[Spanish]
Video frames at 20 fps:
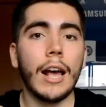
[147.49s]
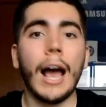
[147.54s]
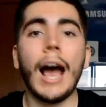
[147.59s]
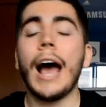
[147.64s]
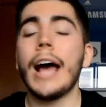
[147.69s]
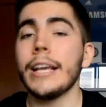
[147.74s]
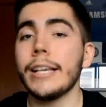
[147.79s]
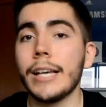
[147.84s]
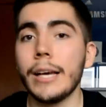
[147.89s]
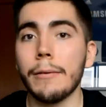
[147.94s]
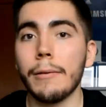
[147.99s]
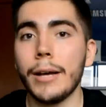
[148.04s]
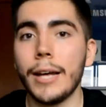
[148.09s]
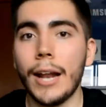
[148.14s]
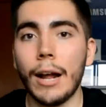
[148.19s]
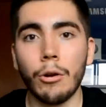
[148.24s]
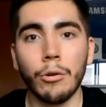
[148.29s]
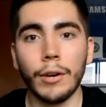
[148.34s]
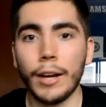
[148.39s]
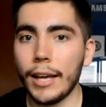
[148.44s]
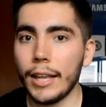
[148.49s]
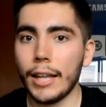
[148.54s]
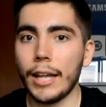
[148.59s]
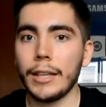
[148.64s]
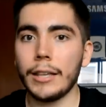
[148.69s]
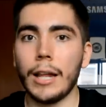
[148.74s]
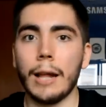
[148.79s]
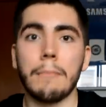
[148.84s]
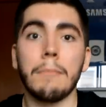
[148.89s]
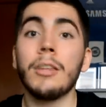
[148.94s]
Hay que ver, aún
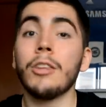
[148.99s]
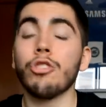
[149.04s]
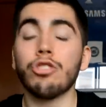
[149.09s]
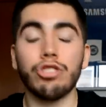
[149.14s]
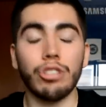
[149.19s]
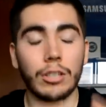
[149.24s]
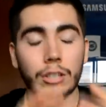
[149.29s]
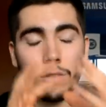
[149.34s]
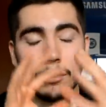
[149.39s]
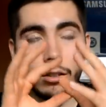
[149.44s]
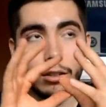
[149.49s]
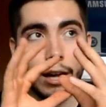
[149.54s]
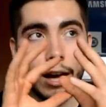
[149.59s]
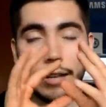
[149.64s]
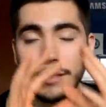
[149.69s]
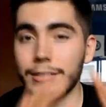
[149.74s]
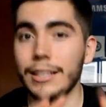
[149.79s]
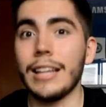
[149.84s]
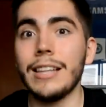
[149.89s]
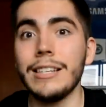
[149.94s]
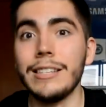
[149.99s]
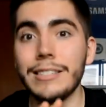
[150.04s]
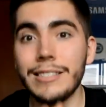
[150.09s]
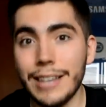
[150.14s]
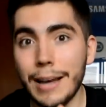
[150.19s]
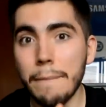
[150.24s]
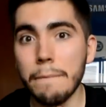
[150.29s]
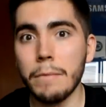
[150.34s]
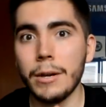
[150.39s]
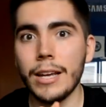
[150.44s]
quedan al menos hasta
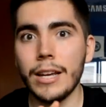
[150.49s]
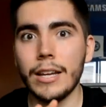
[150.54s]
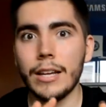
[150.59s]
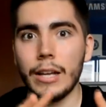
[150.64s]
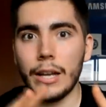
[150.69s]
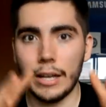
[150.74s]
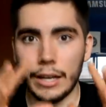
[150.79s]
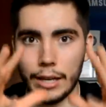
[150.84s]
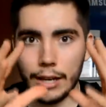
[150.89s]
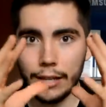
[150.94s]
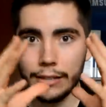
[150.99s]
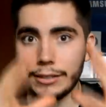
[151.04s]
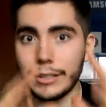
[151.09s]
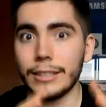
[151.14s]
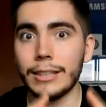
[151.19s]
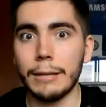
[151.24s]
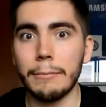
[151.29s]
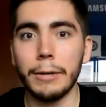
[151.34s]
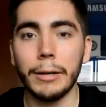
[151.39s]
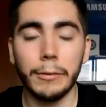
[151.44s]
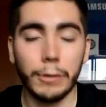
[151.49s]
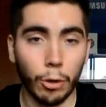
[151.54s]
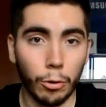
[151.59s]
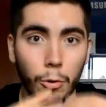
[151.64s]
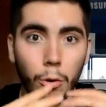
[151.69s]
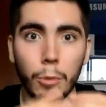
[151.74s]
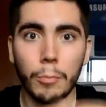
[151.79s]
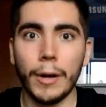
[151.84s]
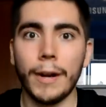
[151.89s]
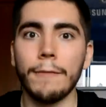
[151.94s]
diciembre. Este tema lo
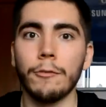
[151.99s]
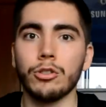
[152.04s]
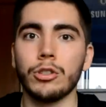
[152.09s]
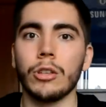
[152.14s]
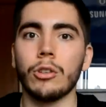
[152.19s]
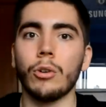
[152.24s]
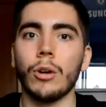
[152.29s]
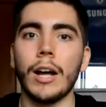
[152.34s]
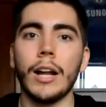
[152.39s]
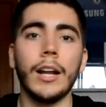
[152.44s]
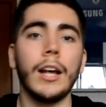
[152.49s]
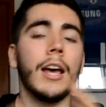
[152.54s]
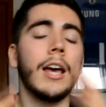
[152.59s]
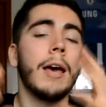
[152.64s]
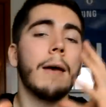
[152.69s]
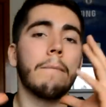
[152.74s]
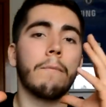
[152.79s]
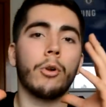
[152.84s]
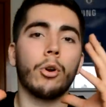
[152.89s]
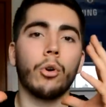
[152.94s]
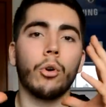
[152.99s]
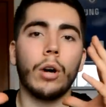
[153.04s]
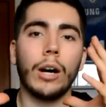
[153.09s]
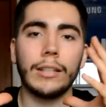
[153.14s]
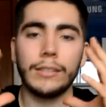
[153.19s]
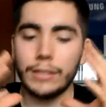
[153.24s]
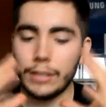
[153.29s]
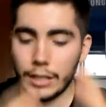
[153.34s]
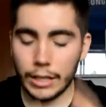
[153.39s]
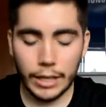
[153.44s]
volveremos a tocar, pero
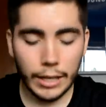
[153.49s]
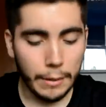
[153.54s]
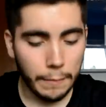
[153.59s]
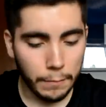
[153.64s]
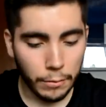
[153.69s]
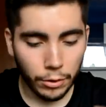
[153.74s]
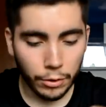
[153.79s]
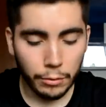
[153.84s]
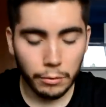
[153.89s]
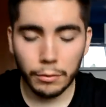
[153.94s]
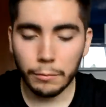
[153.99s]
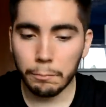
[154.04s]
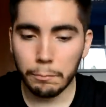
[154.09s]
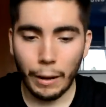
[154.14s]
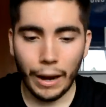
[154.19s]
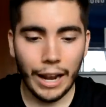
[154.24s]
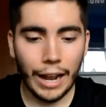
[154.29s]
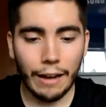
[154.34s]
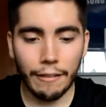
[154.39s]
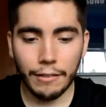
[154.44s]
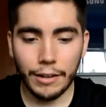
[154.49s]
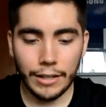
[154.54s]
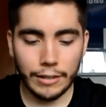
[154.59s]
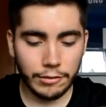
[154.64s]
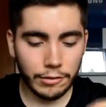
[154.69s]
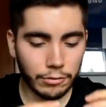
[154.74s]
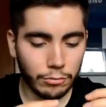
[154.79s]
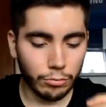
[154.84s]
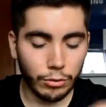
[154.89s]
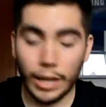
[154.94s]
así en
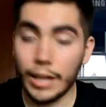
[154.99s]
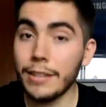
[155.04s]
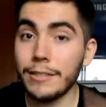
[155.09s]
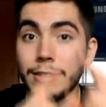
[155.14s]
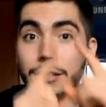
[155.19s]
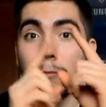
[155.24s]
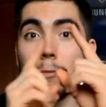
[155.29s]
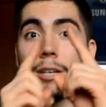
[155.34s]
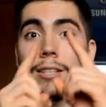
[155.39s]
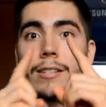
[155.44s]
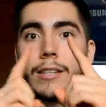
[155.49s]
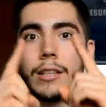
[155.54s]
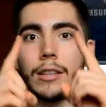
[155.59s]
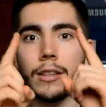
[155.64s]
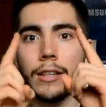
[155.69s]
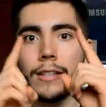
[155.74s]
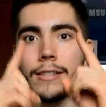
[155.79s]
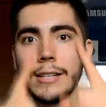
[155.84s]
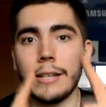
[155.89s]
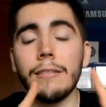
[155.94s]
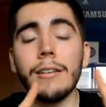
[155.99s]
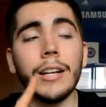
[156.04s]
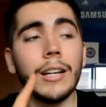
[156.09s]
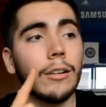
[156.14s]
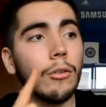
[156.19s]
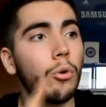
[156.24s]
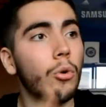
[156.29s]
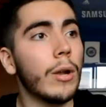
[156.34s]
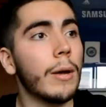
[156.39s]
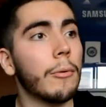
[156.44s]
palabras, en sí me dicen,
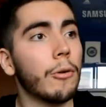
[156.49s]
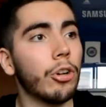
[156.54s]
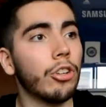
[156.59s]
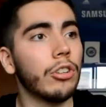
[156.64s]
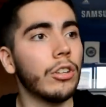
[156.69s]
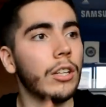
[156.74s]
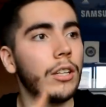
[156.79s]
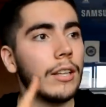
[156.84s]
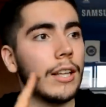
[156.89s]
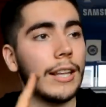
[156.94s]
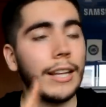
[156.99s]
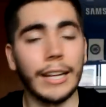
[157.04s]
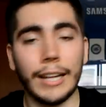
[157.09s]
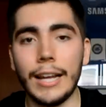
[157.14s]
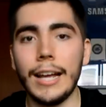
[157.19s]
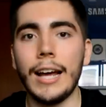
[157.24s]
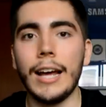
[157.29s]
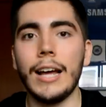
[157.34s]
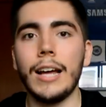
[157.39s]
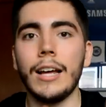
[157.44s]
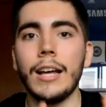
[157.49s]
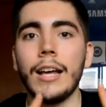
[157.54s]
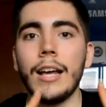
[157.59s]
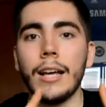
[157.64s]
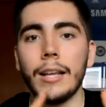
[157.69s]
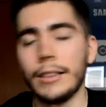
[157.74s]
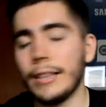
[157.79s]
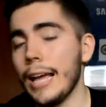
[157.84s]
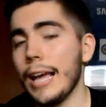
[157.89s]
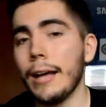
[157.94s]
describe culebrón de De Gea,
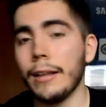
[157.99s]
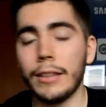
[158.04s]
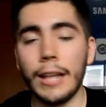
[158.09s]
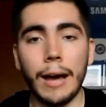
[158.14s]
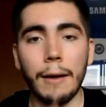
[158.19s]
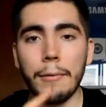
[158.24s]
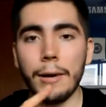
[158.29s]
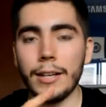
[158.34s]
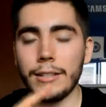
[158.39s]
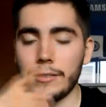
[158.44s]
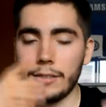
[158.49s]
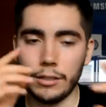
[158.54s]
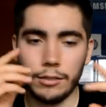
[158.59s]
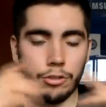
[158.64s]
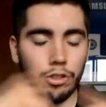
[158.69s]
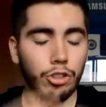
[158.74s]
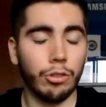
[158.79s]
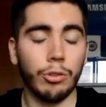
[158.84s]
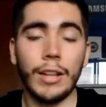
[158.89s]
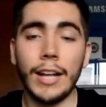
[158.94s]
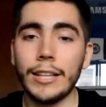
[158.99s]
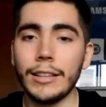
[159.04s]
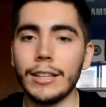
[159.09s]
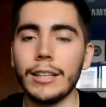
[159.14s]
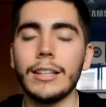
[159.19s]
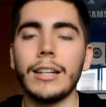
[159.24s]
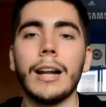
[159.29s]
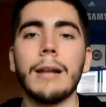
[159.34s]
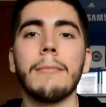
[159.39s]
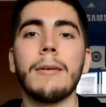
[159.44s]
Navas,
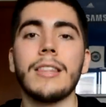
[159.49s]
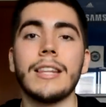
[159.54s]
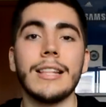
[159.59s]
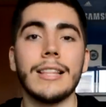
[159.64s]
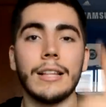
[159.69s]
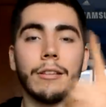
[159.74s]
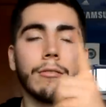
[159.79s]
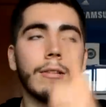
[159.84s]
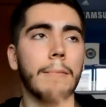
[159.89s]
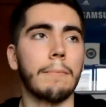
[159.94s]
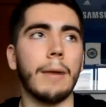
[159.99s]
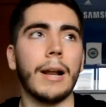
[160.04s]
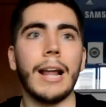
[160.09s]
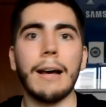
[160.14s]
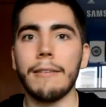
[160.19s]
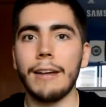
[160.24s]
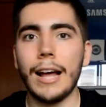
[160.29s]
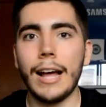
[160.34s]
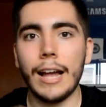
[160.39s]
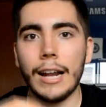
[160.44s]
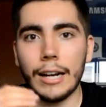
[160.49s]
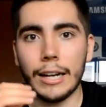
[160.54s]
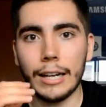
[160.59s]
United, Real Madrid en una palabra,